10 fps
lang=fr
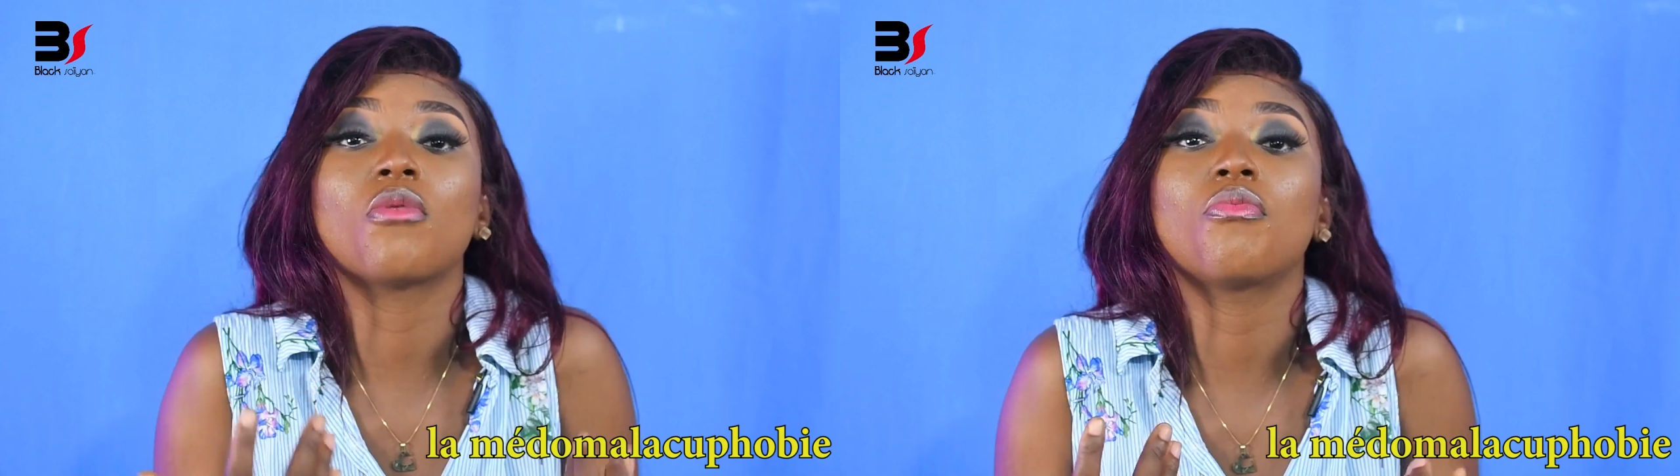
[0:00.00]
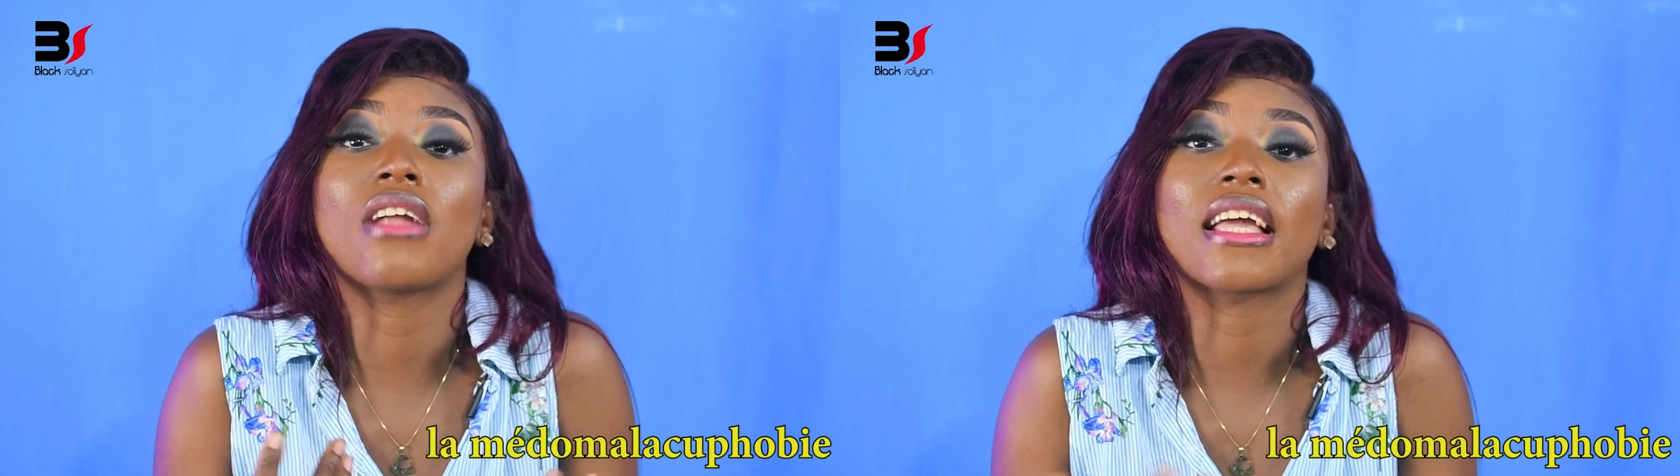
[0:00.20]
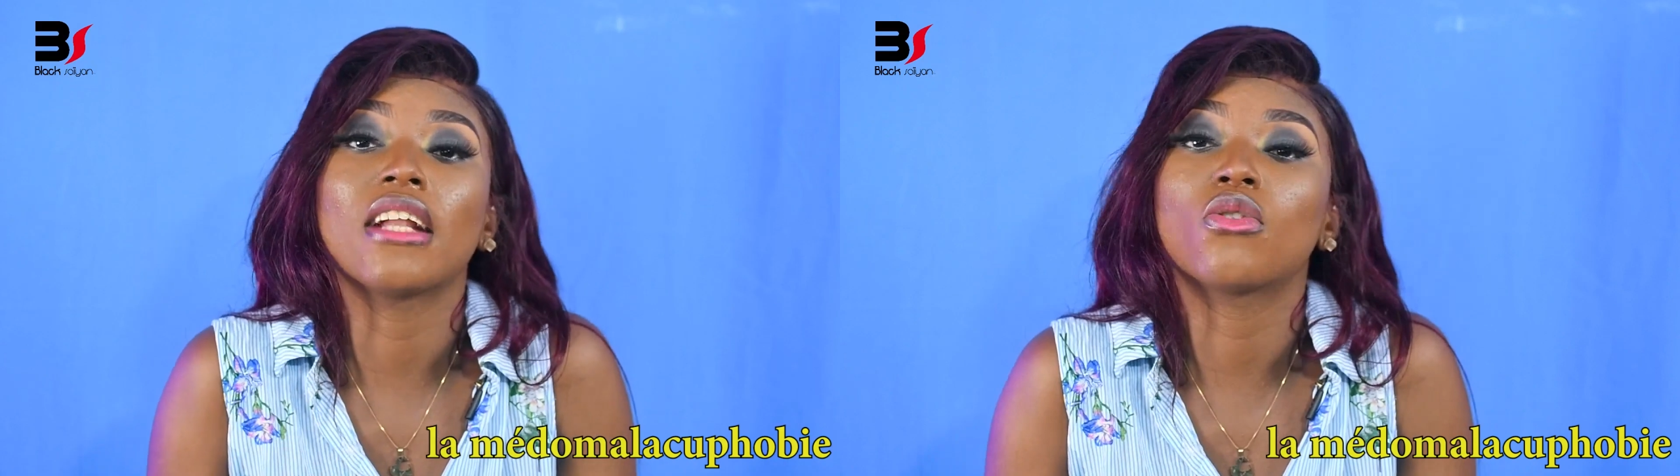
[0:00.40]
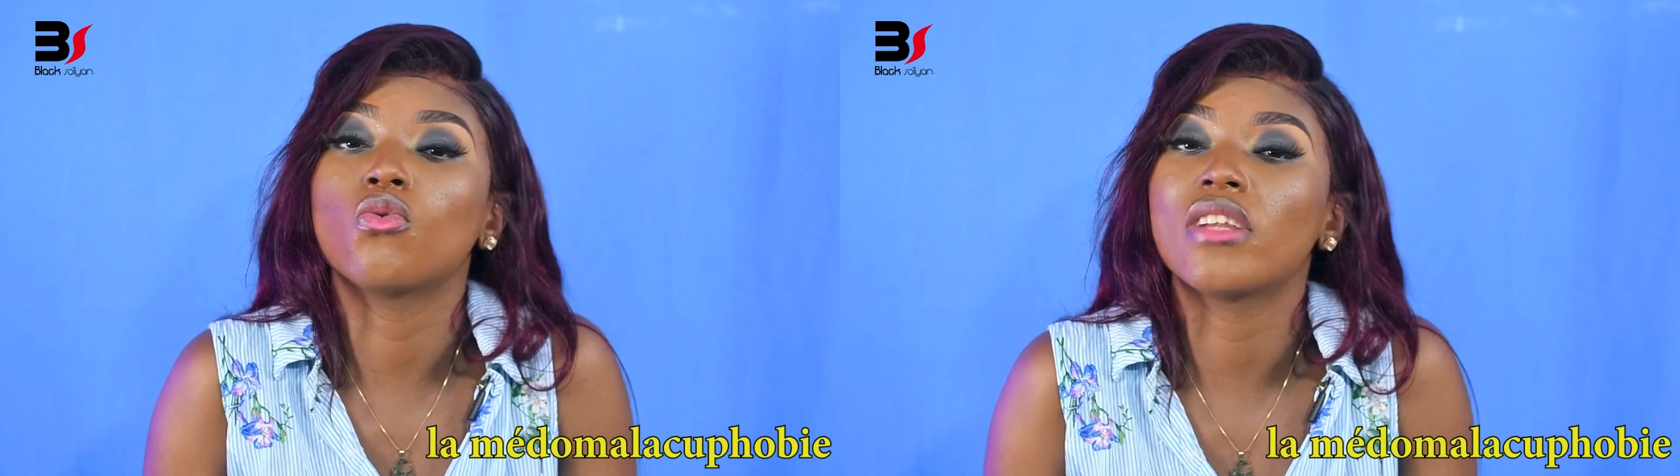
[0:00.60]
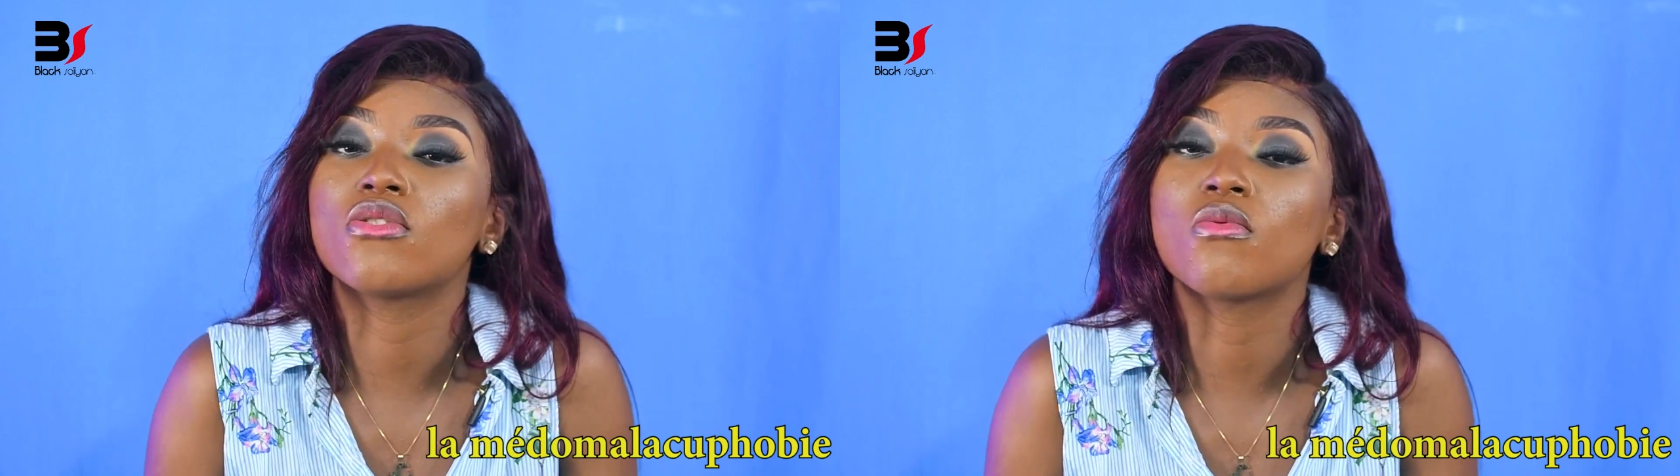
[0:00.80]
Raison pour
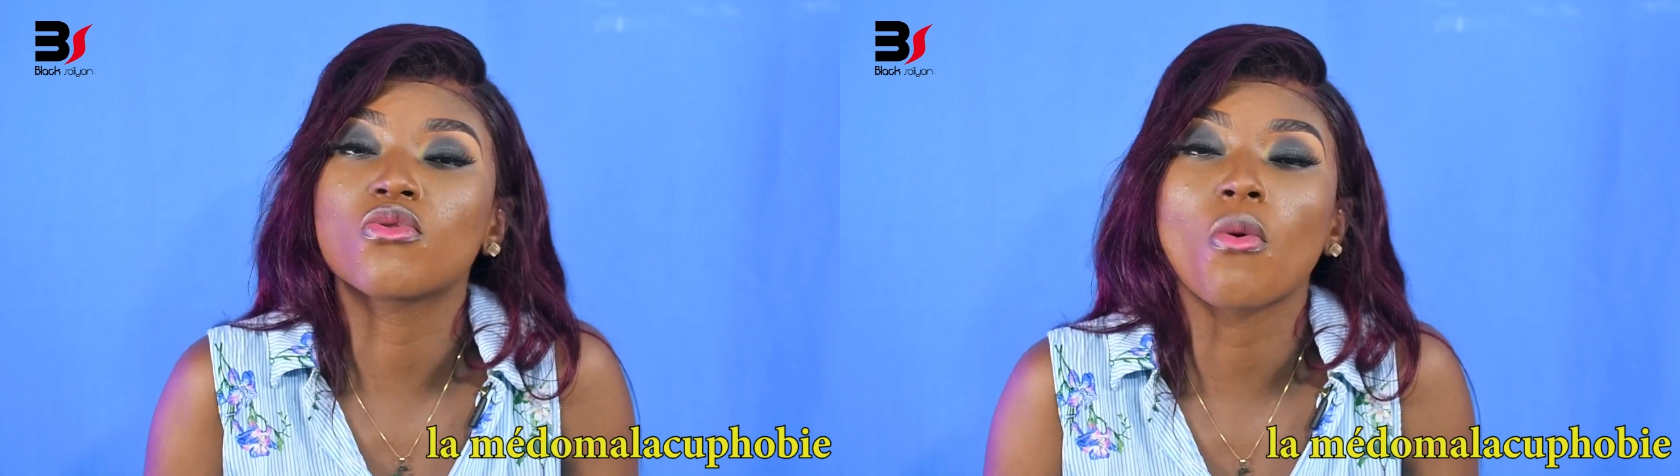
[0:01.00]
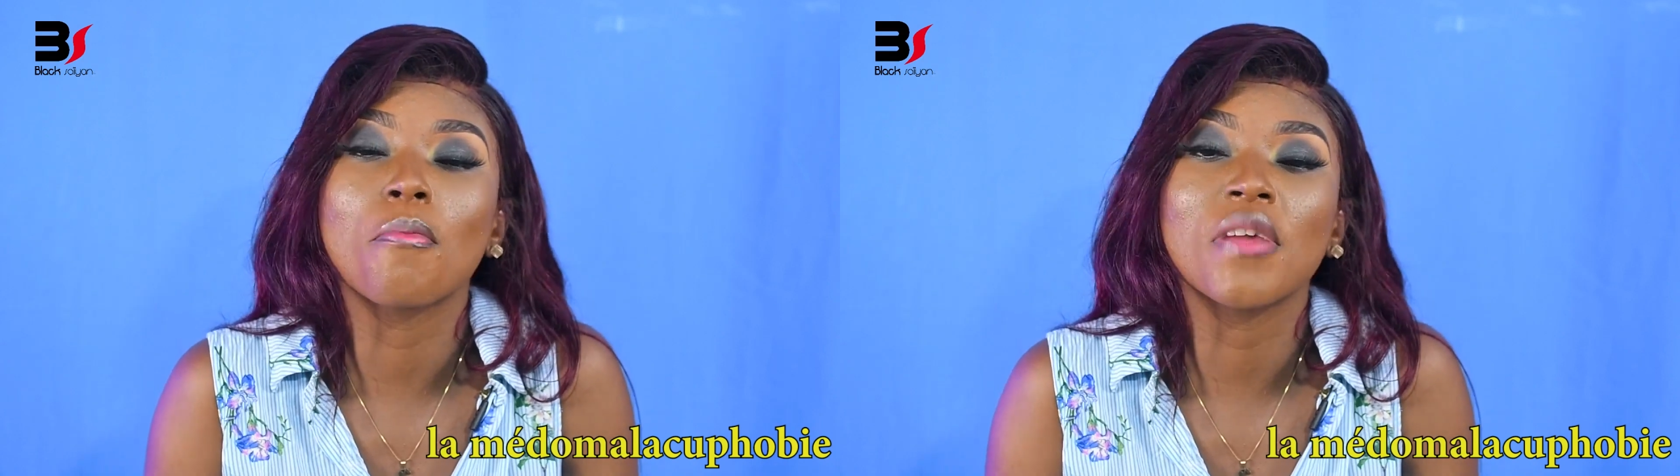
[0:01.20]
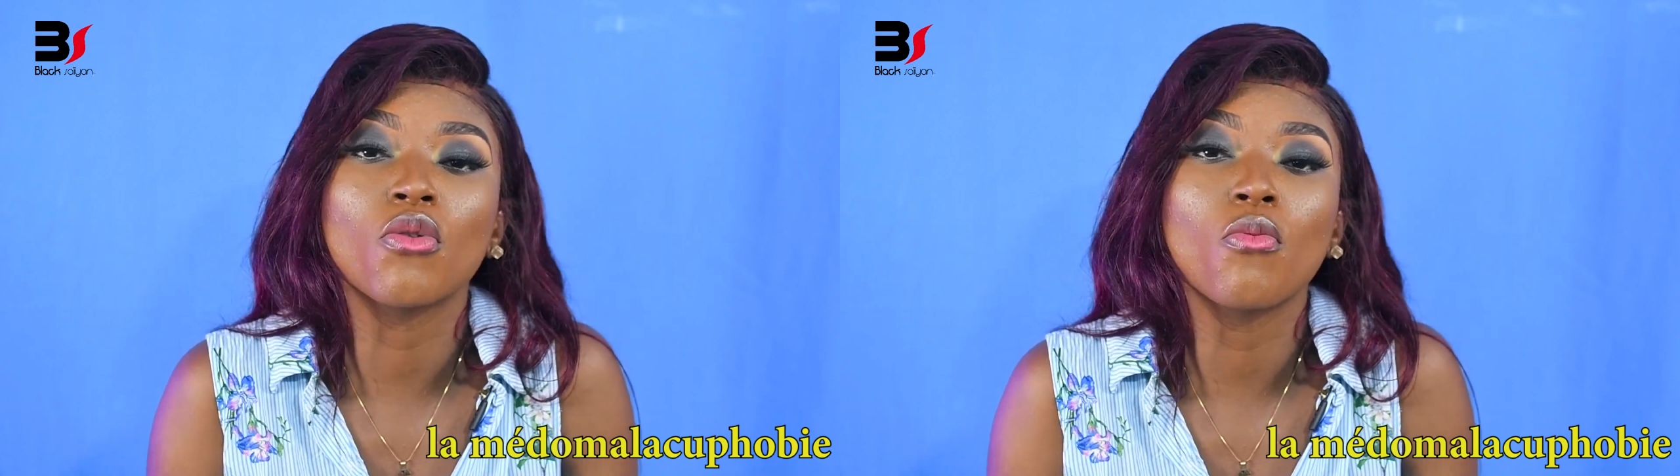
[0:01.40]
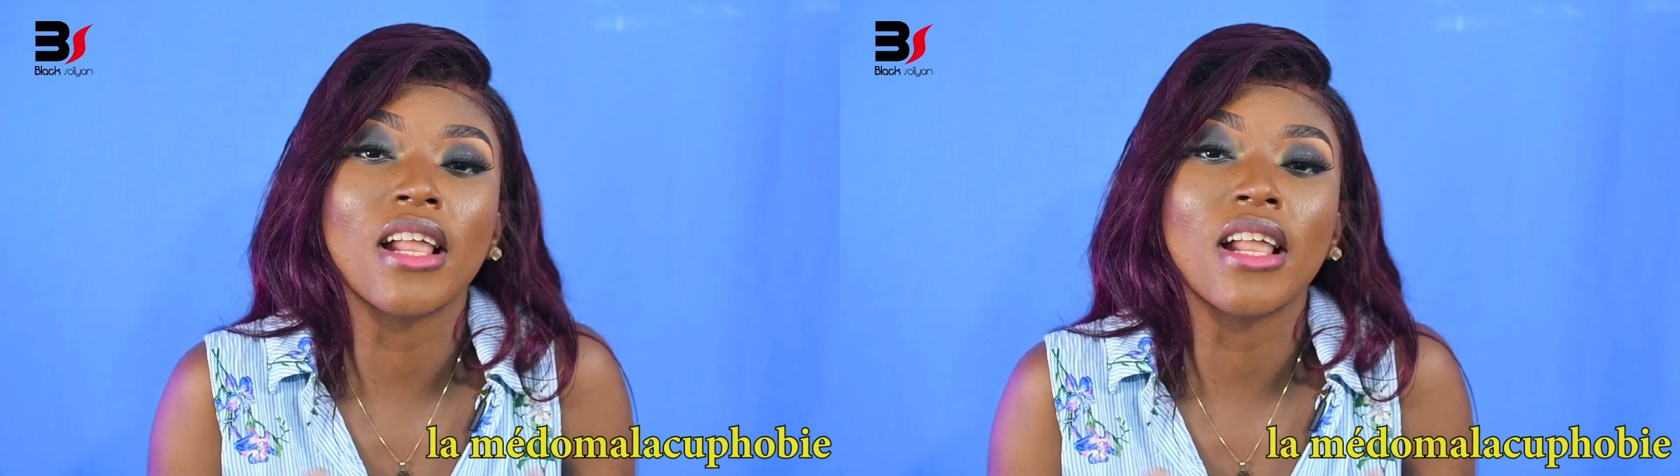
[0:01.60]
laquelle tous les hommes sont mis de